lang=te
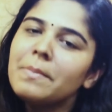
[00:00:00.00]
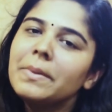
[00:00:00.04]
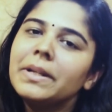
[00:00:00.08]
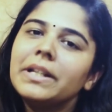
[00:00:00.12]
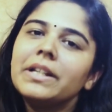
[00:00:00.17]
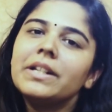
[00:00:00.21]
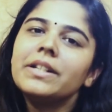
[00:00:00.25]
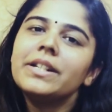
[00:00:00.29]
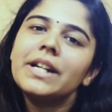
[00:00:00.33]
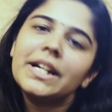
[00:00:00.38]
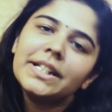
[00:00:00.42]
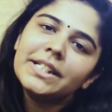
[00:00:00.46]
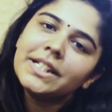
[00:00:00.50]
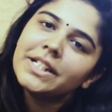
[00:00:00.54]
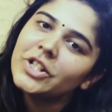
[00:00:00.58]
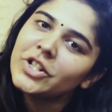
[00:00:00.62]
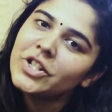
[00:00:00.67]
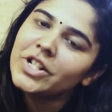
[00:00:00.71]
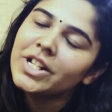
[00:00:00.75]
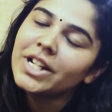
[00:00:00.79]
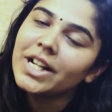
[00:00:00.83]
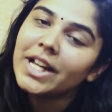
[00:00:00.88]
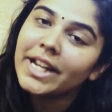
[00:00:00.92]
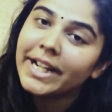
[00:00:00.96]
మన
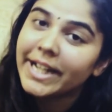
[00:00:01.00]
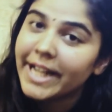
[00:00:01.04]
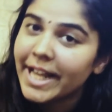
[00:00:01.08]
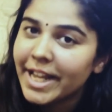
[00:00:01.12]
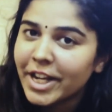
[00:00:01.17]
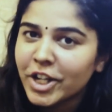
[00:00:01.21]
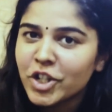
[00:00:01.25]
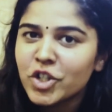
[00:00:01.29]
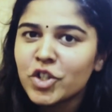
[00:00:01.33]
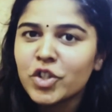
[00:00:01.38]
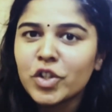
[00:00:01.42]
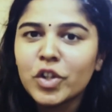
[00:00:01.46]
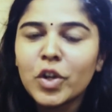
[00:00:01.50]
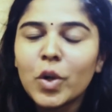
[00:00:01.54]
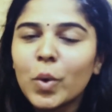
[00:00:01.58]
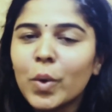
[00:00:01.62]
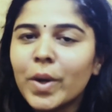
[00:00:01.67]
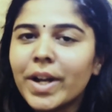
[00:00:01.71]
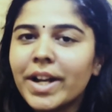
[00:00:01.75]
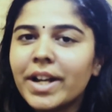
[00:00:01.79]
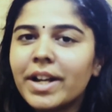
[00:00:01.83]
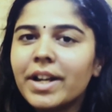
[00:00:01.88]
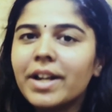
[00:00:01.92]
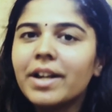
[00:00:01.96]
రాధాకృష్ణ గారి డైరెక్షన్లో
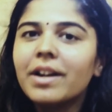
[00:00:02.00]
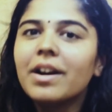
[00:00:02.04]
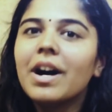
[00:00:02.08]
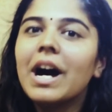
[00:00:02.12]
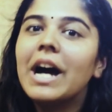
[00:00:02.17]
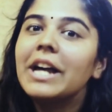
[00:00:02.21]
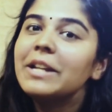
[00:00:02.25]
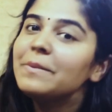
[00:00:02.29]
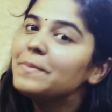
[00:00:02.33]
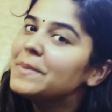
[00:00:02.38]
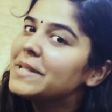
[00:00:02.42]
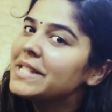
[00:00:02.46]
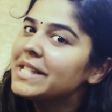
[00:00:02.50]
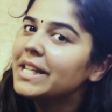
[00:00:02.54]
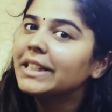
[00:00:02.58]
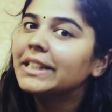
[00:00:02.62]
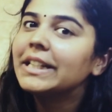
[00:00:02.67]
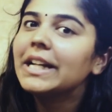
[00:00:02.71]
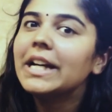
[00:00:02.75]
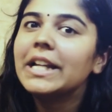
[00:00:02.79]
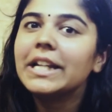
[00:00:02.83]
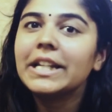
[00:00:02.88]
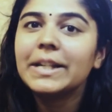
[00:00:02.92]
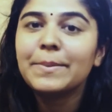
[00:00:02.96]
అండ్ uh,
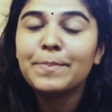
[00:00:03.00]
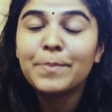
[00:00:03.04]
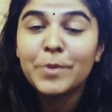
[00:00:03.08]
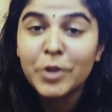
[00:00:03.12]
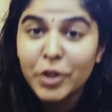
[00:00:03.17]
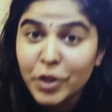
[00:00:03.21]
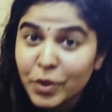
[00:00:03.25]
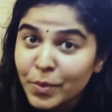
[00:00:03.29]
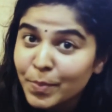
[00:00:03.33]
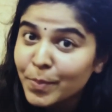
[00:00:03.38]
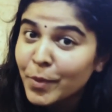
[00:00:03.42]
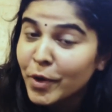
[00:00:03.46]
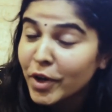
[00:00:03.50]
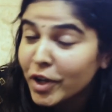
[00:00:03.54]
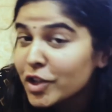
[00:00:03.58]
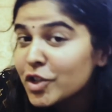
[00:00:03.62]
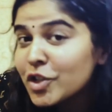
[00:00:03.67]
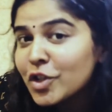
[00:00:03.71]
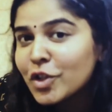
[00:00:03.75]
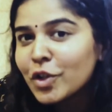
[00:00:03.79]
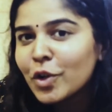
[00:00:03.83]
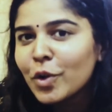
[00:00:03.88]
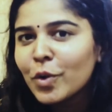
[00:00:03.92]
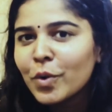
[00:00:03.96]
హరిప్రసాద్ గారి
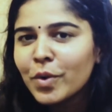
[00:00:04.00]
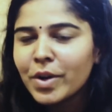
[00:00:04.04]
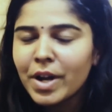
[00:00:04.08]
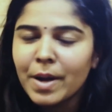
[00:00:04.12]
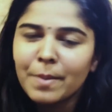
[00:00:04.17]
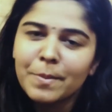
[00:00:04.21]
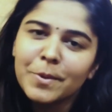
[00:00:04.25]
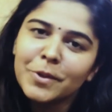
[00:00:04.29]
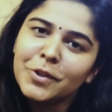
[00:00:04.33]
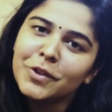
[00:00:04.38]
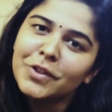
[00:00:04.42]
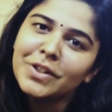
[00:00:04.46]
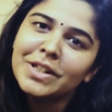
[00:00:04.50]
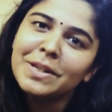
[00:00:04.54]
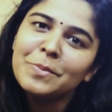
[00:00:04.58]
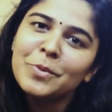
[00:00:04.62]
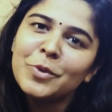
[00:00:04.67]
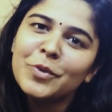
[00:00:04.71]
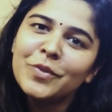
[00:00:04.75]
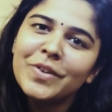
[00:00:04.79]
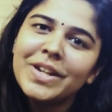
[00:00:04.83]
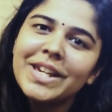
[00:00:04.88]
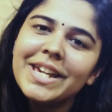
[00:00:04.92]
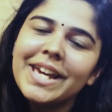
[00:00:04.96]
ప్రొడక్షన్లో రాబోతుంది ఈ
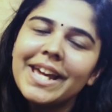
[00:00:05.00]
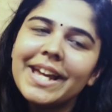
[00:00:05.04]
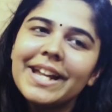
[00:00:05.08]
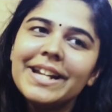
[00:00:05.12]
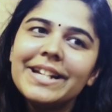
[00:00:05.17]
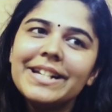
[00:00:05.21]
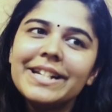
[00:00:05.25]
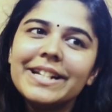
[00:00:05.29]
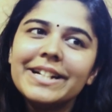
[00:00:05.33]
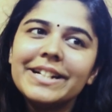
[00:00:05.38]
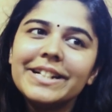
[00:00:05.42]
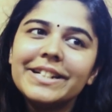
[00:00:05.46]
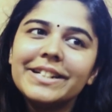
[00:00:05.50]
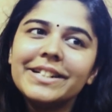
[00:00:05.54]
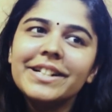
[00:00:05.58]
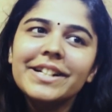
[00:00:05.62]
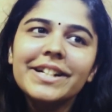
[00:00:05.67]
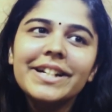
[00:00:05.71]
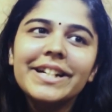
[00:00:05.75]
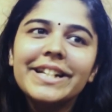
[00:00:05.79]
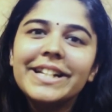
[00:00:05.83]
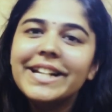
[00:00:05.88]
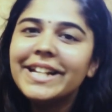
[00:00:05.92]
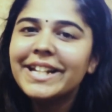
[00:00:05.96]
మూవీ అండ్ uh,
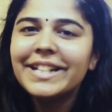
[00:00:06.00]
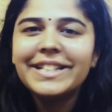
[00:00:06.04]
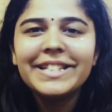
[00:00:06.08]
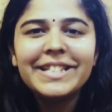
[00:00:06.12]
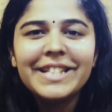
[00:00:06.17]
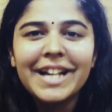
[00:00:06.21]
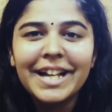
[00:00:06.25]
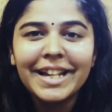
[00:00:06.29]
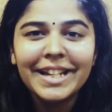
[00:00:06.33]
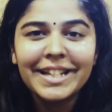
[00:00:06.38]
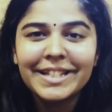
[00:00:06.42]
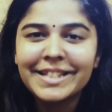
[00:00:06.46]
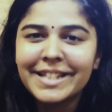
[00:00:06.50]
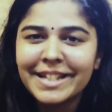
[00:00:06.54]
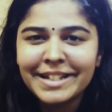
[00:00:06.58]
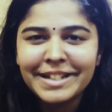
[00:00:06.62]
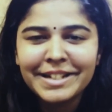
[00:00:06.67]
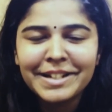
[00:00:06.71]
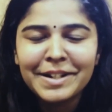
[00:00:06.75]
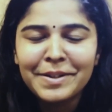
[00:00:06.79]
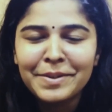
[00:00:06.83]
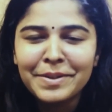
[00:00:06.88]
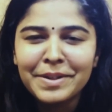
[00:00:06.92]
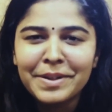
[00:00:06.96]
నేనైతే చాలా
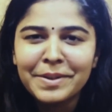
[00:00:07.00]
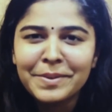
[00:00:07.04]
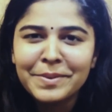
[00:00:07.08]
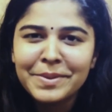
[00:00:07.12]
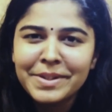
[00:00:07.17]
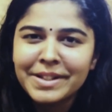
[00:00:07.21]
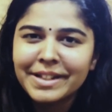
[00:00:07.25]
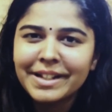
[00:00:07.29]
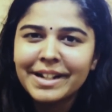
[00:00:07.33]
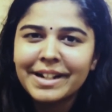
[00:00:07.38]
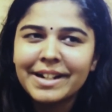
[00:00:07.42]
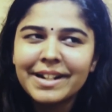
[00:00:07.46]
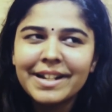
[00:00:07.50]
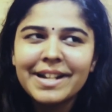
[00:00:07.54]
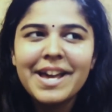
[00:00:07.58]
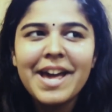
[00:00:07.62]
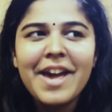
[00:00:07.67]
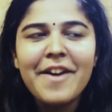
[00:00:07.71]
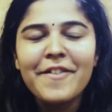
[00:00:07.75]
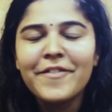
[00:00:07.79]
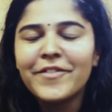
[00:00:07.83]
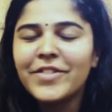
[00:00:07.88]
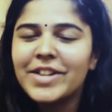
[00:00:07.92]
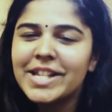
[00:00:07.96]
ఎక్సైటెడ్గా ఉన్నాను ఎందుకంటే
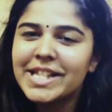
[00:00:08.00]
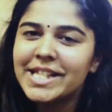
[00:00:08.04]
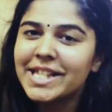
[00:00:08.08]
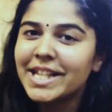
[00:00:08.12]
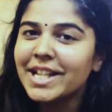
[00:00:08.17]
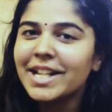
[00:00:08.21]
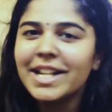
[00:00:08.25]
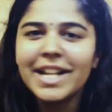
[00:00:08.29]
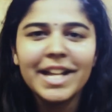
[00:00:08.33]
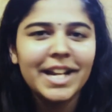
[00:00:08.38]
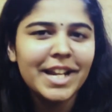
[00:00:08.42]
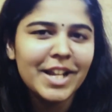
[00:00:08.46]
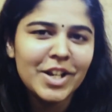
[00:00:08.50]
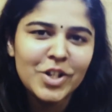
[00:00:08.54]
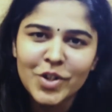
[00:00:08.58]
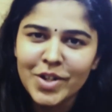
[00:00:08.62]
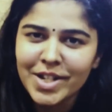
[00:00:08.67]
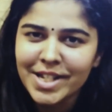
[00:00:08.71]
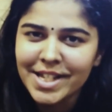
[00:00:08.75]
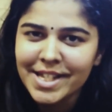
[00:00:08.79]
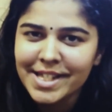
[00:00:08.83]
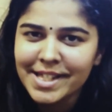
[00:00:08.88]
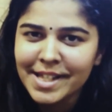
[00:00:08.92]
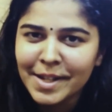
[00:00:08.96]
ఎవ్రీ సీన్ నేను
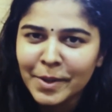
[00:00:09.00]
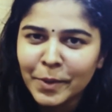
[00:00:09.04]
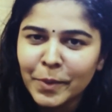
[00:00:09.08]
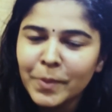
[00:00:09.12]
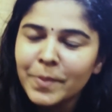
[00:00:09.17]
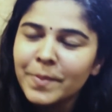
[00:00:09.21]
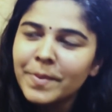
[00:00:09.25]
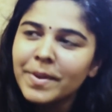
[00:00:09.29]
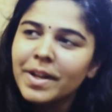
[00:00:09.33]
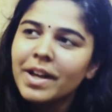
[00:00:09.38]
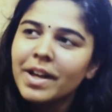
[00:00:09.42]
ఎంజాయ్ చేశాను